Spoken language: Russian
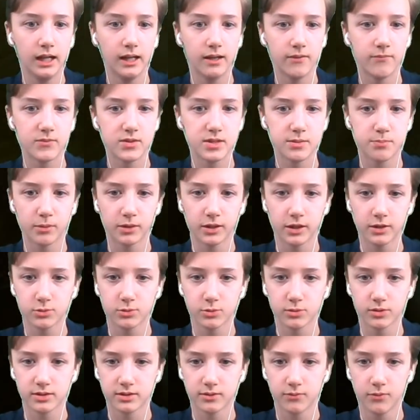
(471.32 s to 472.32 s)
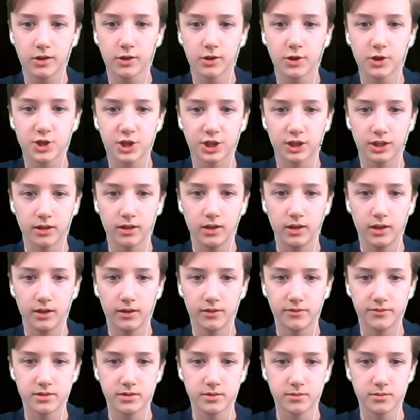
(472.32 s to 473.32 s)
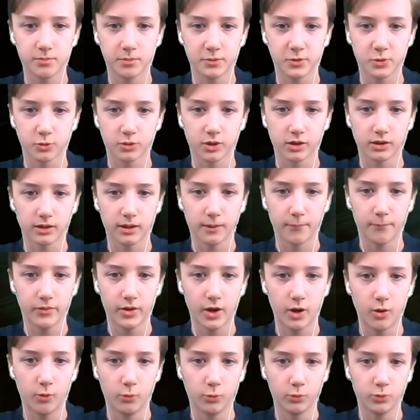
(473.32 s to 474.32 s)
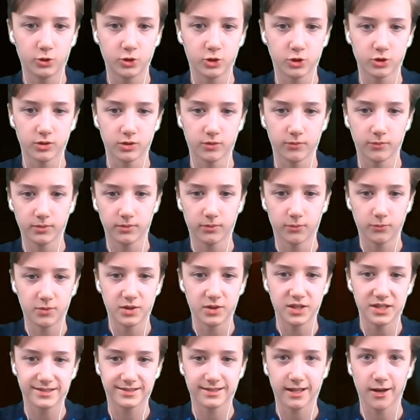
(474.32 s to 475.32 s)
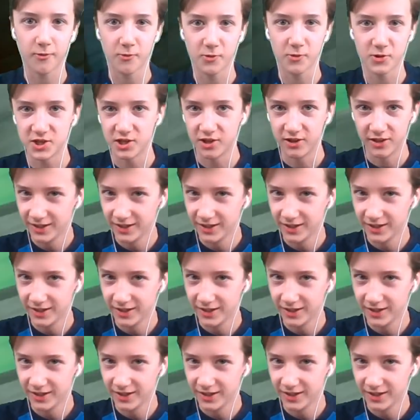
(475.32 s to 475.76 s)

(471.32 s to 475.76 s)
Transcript: типа насосы выключены, типа что-то там даун, что-то вниз, короче.